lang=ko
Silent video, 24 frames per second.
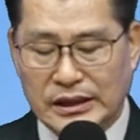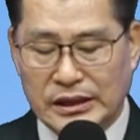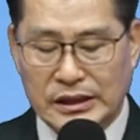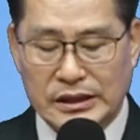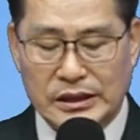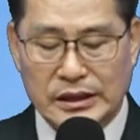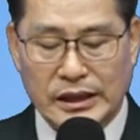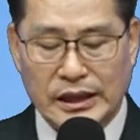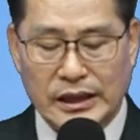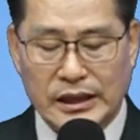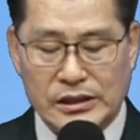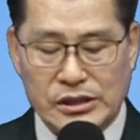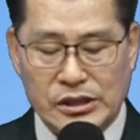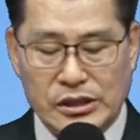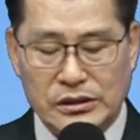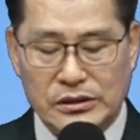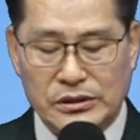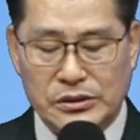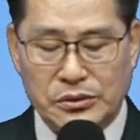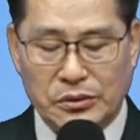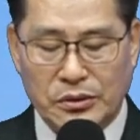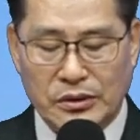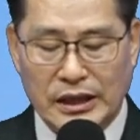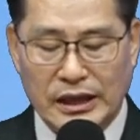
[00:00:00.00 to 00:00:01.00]
이제
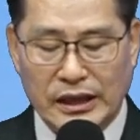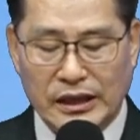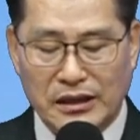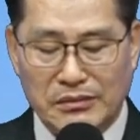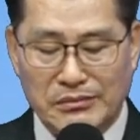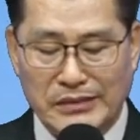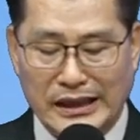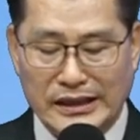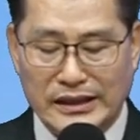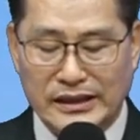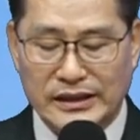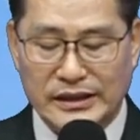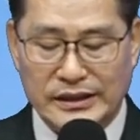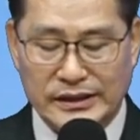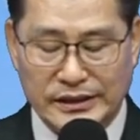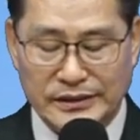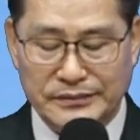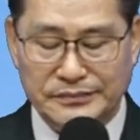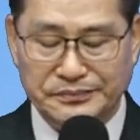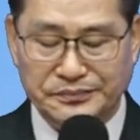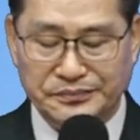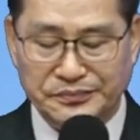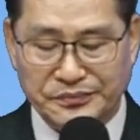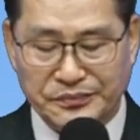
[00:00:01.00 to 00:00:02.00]
실족하게
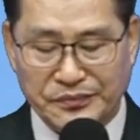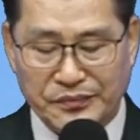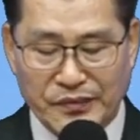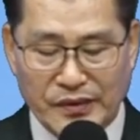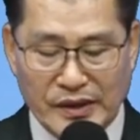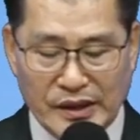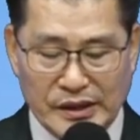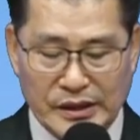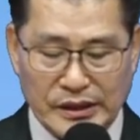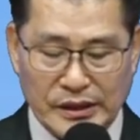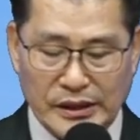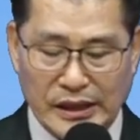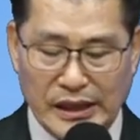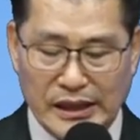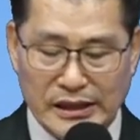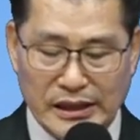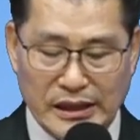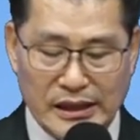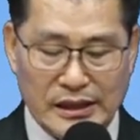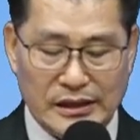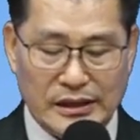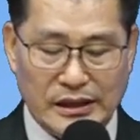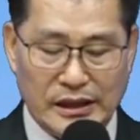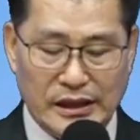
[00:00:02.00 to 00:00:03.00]
만드는
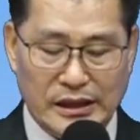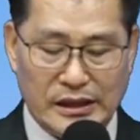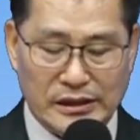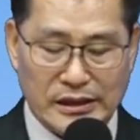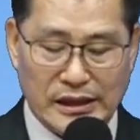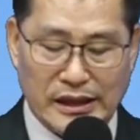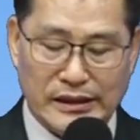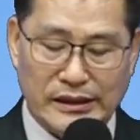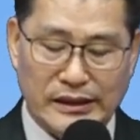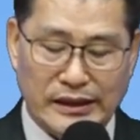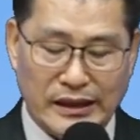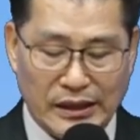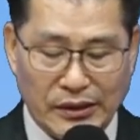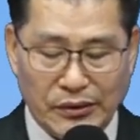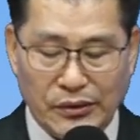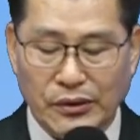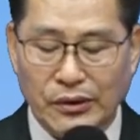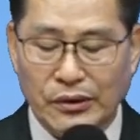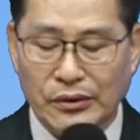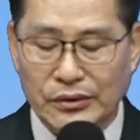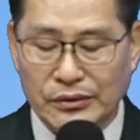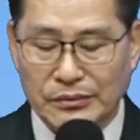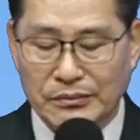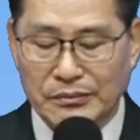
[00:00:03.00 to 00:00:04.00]
그러한 일들이
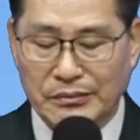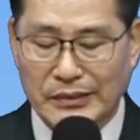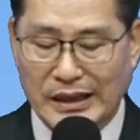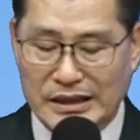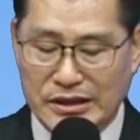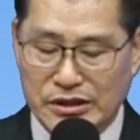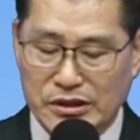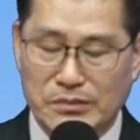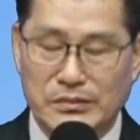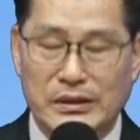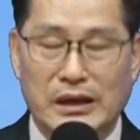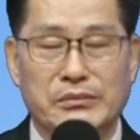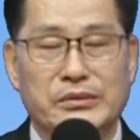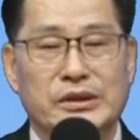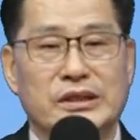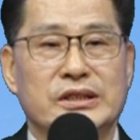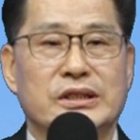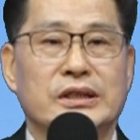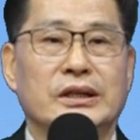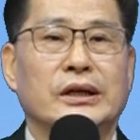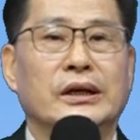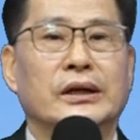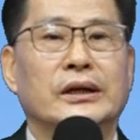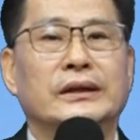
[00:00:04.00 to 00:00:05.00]
일어난다고
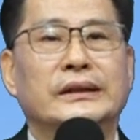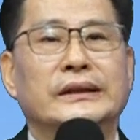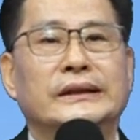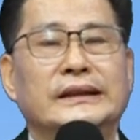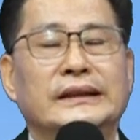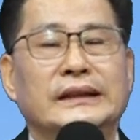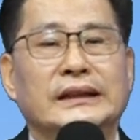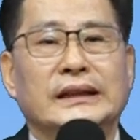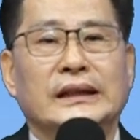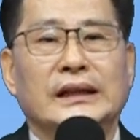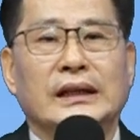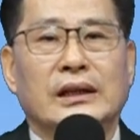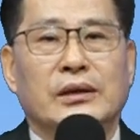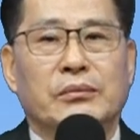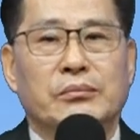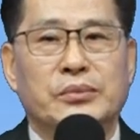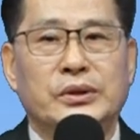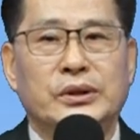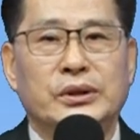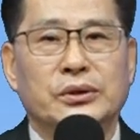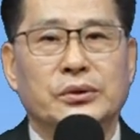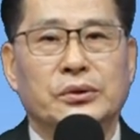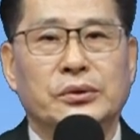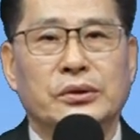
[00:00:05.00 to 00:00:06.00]
말씀하면서
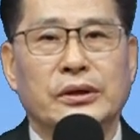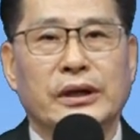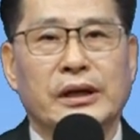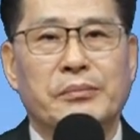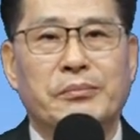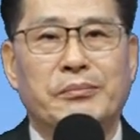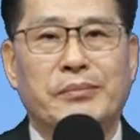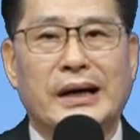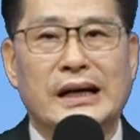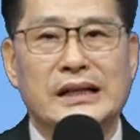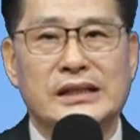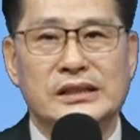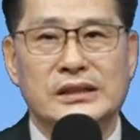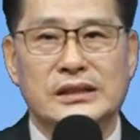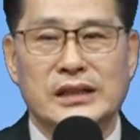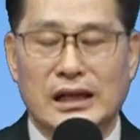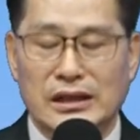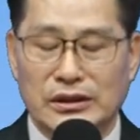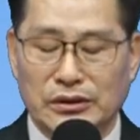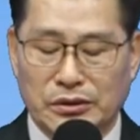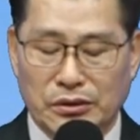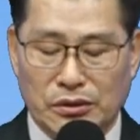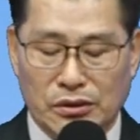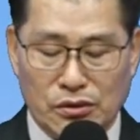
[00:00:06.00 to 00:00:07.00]
미혹에 빠지지
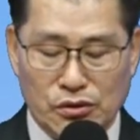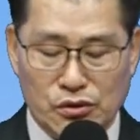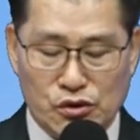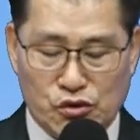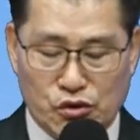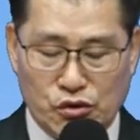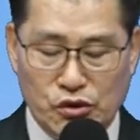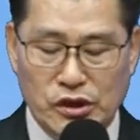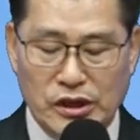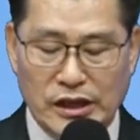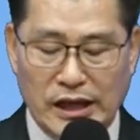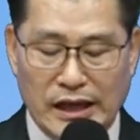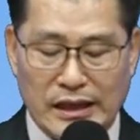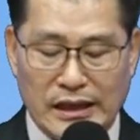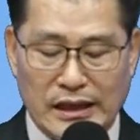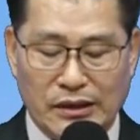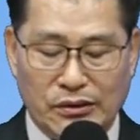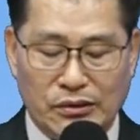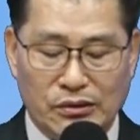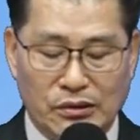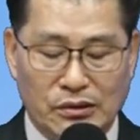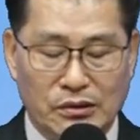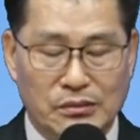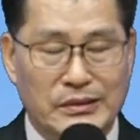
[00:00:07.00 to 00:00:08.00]
않도록
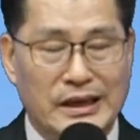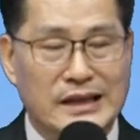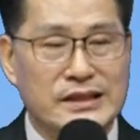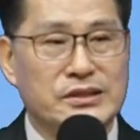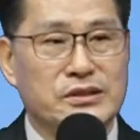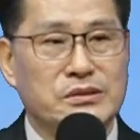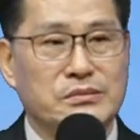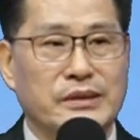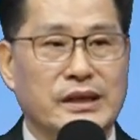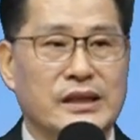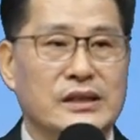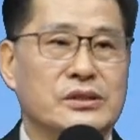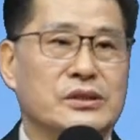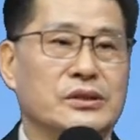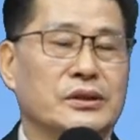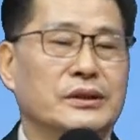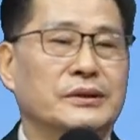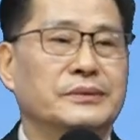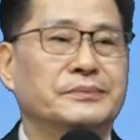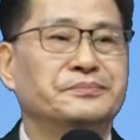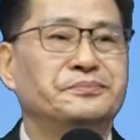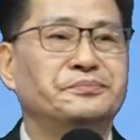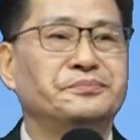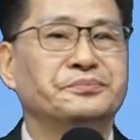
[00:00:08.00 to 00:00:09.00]
주의하라고
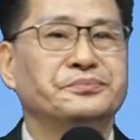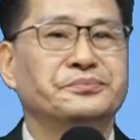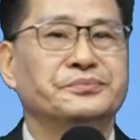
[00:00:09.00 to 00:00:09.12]
말씀했죠.